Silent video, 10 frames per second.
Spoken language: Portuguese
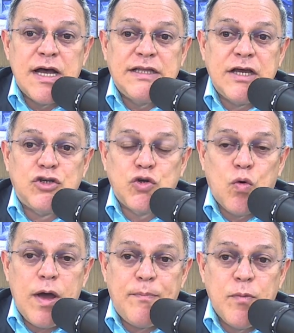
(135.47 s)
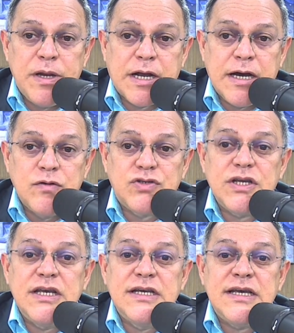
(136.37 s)
Deixou republicanos
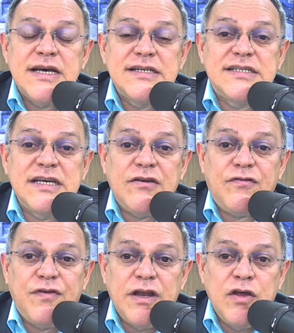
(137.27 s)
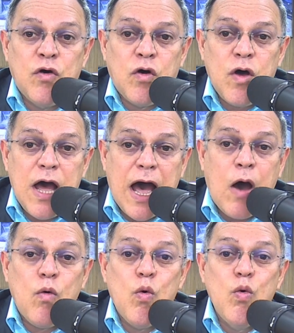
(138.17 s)
e se filiou
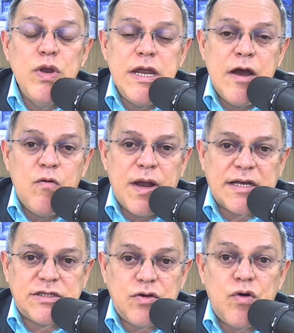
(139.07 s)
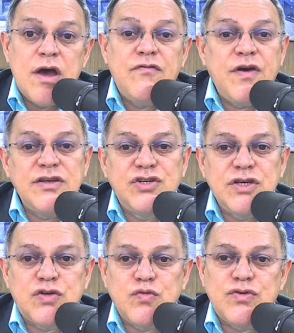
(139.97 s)
ao União Brasil. Fez
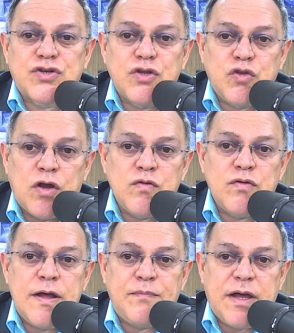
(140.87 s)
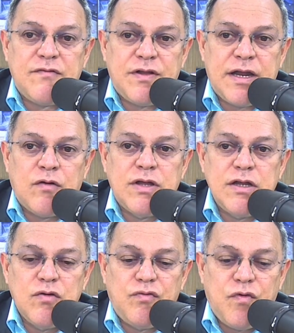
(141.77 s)
isso no escritório do deputado federal
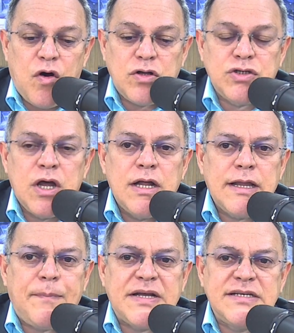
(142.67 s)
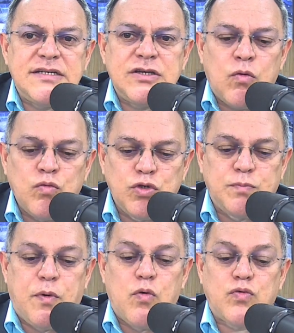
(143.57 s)
Danilo Forte, na presença de alguns
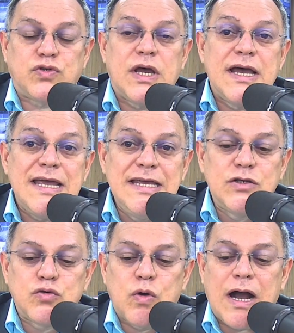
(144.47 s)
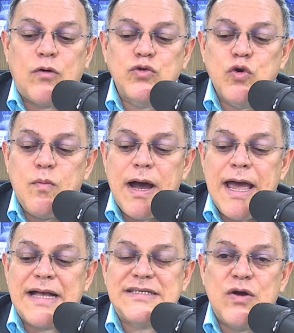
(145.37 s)
poucos. Isso causou uma
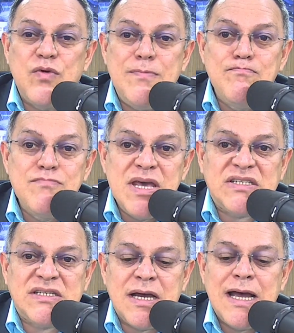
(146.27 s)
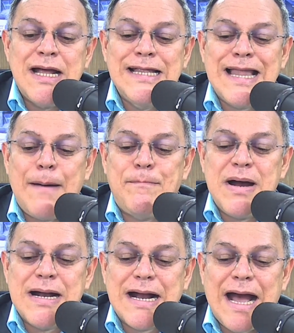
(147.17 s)
reação imensa na
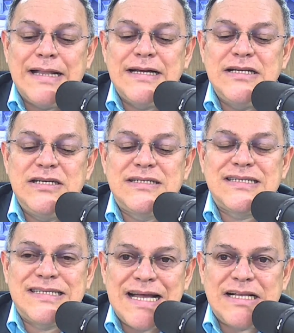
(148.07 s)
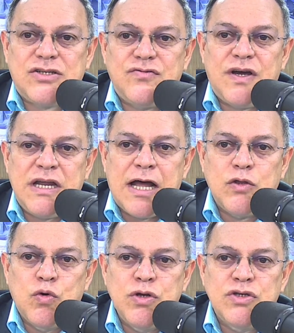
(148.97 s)
bancada de sete
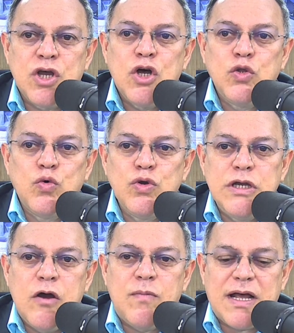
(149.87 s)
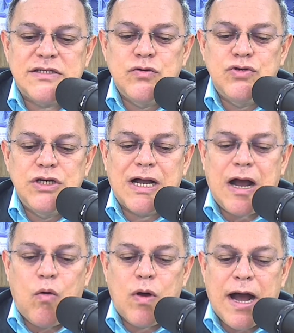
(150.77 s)
vereadores do União Brasil de
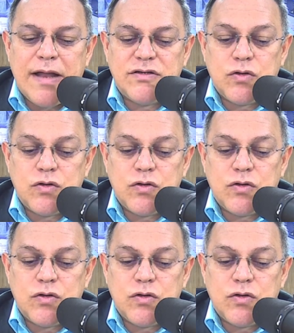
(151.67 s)
Calcaia.